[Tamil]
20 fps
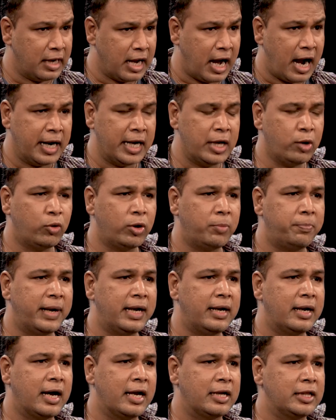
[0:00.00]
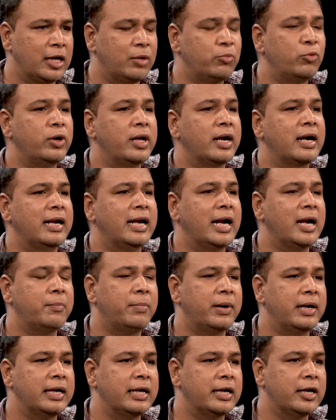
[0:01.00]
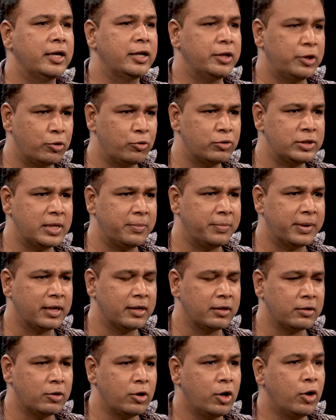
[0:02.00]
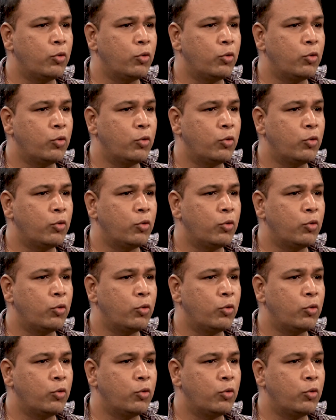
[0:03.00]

நானே ஒரு பெண்ணாக இருந்தாலும் உன்னை கல்யாணம் பண்ணிக்க யோசிப்பேன்